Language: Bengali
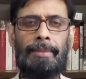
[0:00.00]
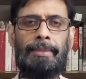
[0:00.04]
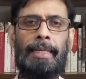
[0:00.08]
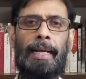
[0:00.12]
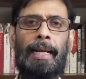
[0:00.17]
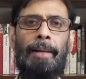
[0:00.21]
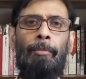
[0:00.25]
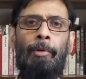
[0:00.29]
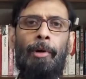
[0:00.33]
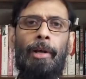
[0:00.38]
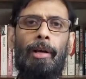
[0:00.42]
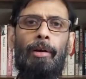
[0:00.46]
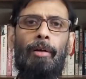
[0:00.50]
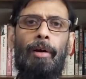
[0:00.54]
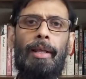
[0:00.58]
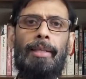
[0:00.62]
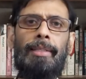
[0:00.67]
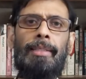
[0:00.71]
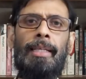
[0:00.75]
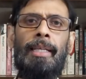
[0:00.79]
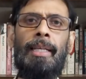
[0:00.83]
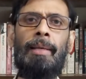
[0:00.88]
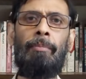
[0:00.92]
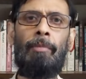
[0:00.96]
যারা মনে করে
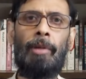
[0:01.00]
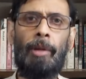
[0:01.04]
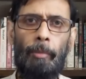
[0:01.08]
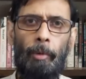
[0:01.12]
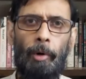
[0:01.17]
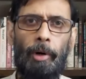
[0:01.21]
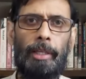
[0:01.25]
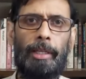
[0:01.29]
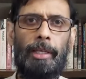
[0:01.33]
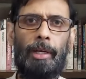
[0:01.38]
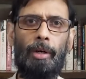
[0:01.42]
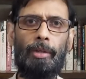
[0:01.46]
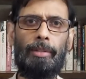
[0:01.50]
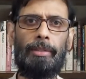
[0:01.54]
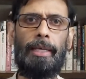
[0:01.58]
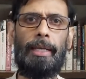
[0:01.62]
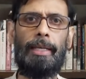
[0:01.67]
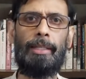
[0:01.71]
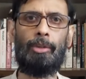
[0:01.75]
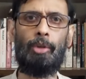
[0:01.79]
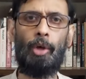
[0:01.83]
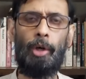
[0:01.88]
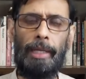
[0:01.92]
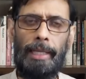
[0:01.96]
যে
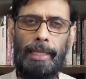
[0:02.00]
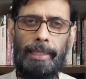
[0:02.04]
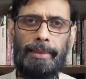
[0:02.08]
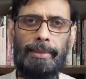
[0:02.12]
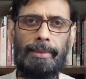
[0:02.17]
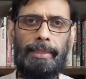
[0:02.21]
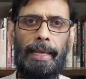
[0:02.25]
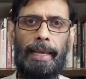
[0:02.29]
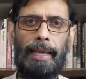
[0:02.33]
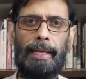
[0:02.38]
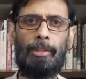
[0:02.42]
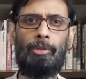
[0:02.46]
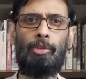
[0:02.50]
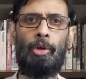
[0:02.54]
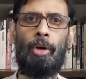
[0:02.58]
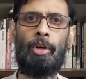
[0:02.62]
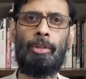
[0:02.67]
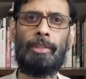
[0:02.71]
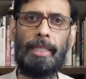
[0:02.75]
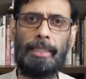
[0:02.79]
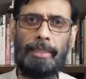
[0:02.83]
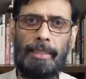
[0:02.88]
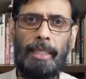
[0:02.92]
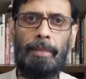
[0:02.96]
নিম্নবর্গীয়দের দলিতদের
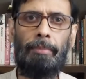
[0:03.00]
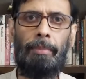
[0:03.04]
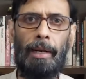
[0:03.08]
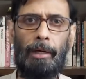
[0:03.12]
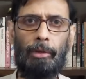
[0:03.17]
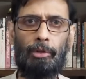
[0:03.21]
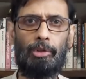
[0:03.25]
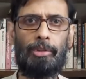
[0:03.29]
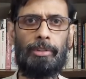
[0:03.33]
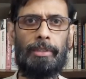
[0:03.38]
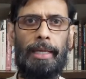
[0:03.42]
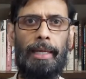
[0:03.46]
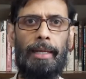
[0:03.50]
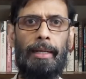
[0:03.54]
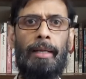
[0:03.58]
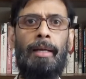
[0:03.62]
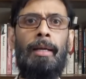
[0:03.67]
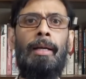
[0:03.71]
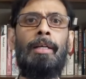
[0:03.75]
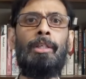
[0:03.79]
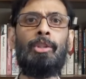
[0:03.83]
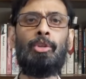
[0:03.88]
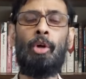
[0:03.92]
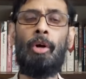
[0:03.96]
জনজাতির মানুষদের
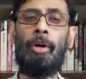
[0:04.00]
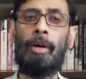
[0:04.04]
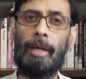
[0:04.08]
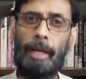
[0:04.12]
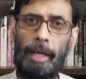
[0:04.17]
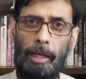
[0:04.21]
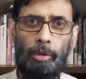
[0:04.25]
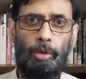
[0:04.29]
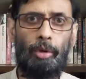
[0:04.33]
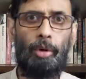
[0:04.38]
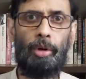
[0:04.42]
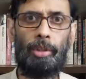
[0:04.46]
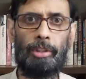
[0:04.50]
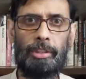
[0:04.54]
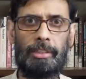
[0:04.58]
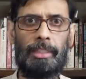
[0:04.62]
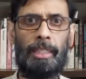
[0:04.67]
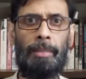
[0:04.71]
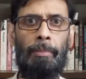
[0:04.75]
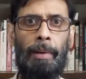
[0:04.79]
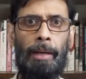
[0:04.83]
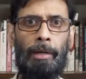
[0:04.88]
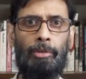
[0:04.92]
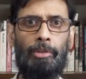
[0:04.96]
সংখ্যালঘু
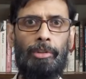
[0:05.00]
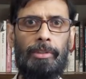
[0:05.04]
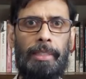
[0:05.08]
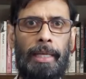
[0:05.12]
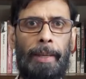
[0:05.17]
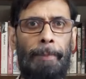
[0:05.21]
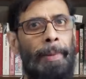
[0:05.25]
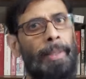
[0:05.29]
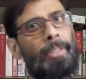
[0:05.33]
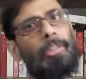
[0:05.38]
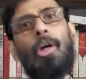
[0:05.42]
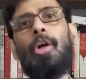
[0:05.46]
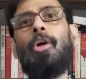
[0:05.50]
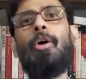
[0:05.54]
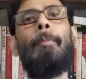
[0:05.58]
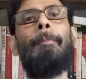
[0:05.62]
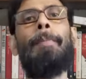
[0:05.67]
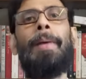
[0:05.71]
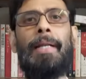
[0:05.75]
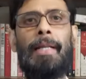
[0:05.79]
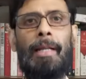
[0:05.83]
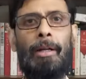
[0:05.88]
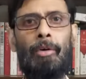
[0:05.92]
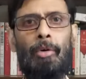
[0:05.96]
গোষ্ঠীর মানুষদের বেধড়ক
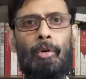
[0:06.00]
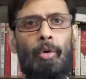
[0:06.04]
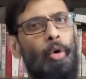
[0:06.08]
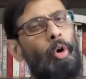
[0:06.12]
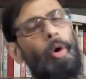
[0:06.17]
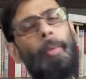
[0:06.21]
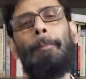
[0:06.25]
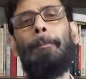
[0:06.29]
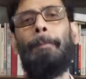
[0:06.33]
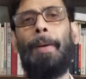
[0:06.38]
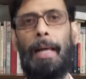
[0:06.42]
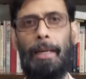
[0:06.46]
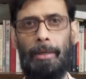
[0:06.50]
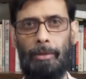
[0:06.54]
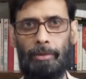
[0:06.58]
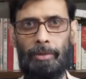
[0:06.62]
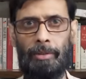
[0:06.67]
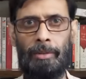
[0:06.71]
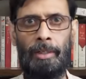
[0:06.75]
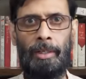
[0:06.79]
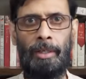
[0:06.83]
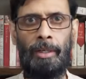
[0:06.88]
পেটানো খুব ভালো